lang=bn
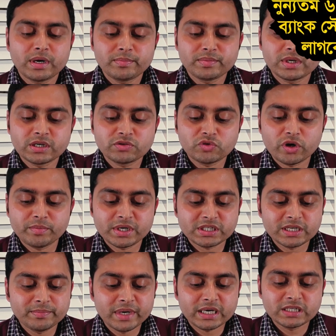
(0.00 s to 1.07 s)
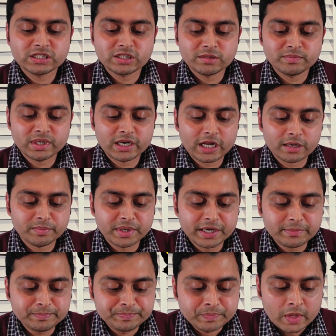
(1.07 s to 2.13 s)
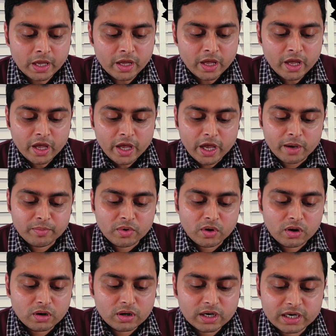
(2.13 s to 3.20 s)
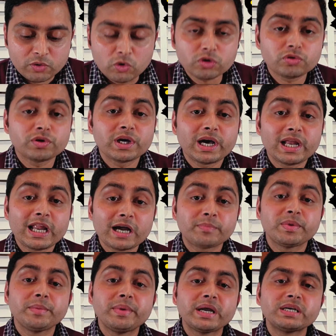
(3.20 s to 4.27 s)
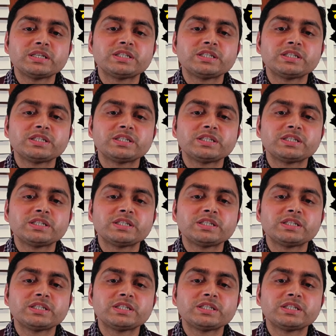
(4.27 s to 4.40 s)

আপনার ছয় মাসের ব্যাংক স্টেটমেন্ট লাগবে এবং কত টাকা লাগবে ব্যাংক